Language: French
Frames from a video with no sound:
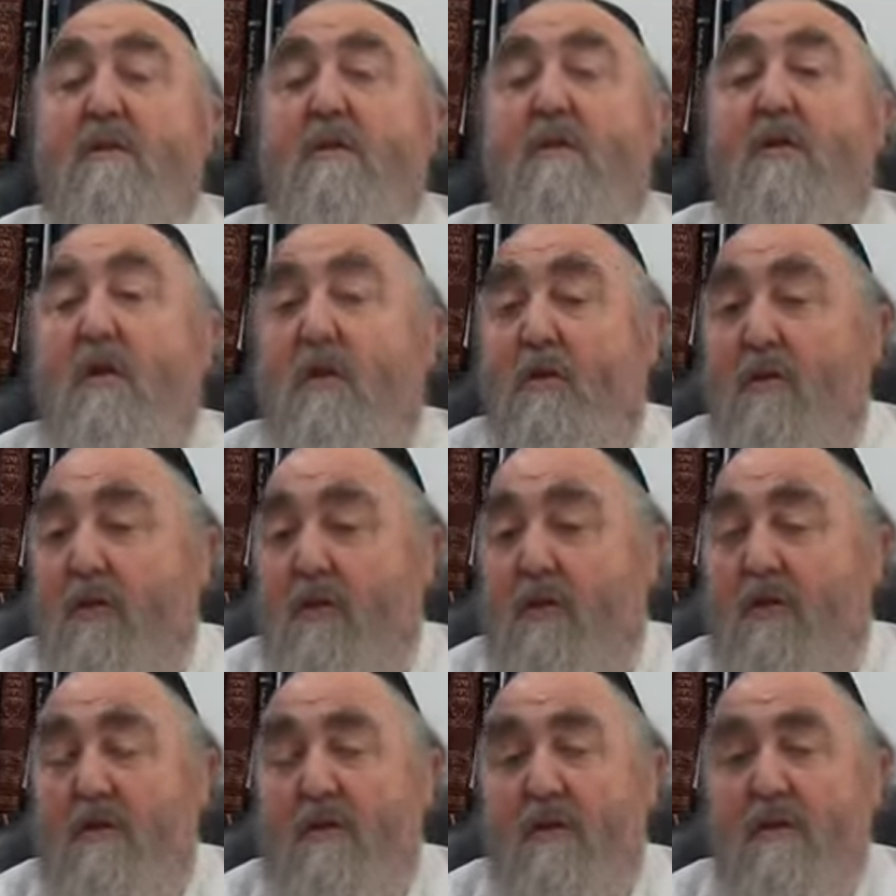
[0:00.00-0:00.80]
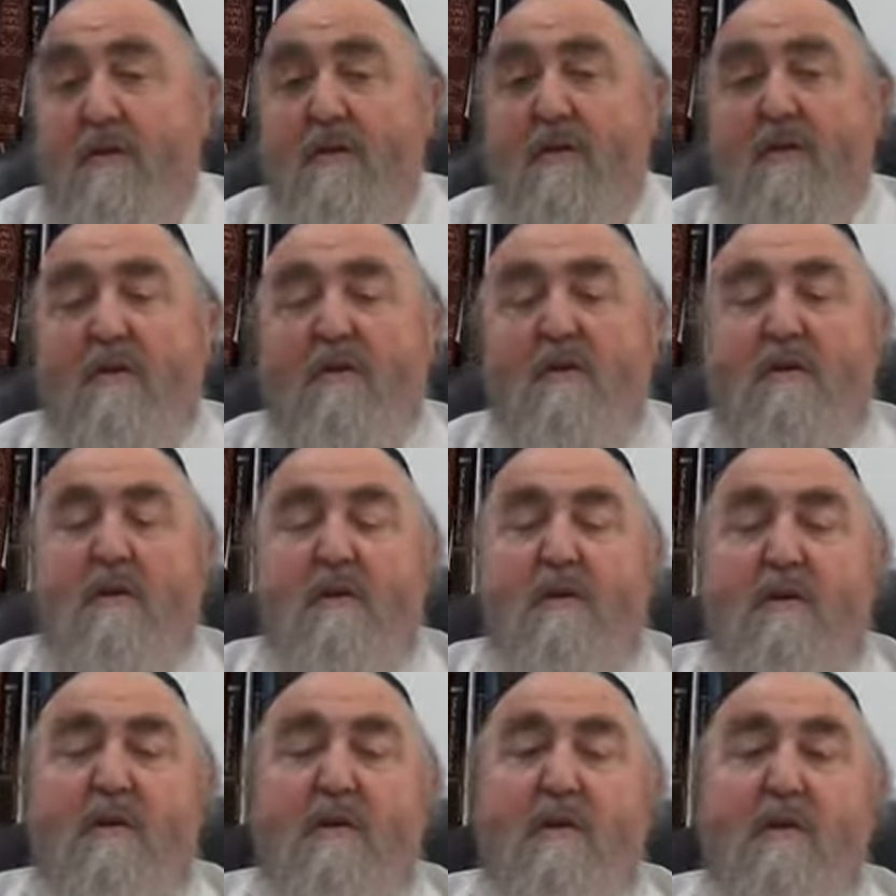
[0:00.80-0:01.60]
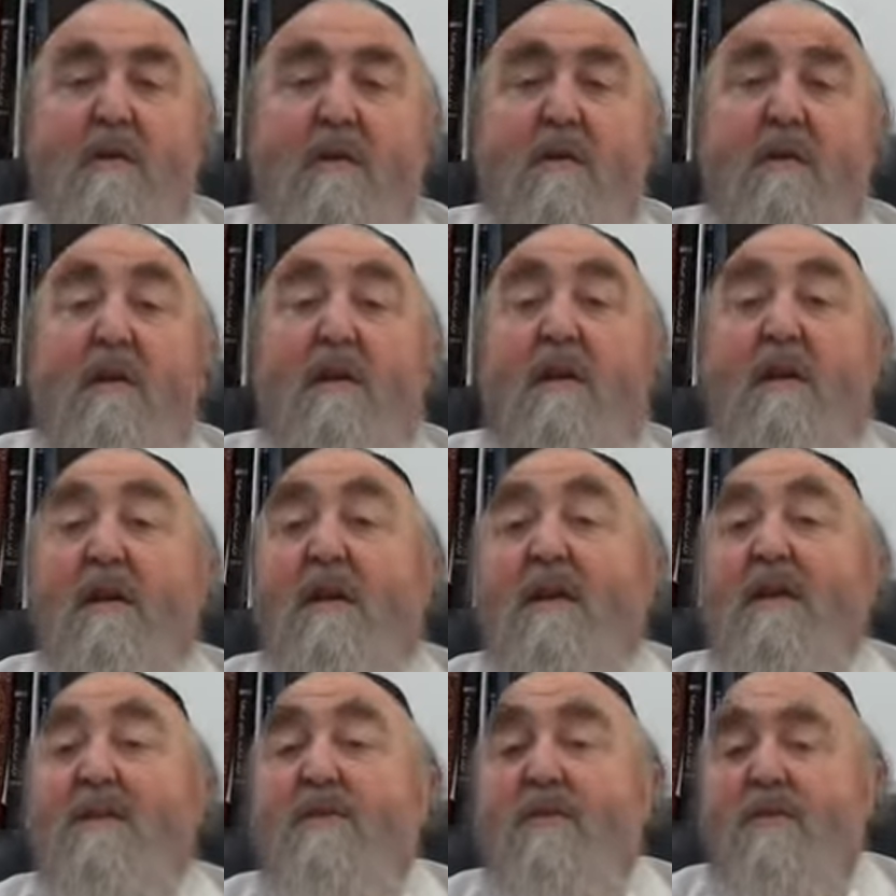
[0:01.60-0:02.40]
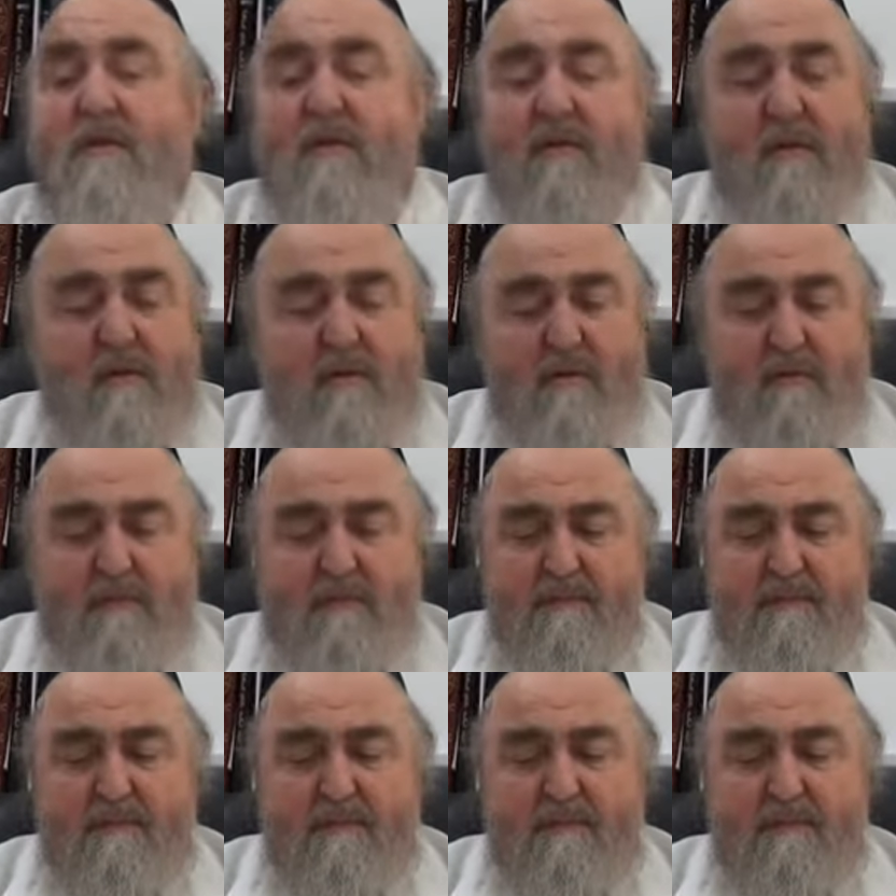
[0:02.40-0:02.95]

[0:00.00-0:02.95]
l'orgueil et les honneurs.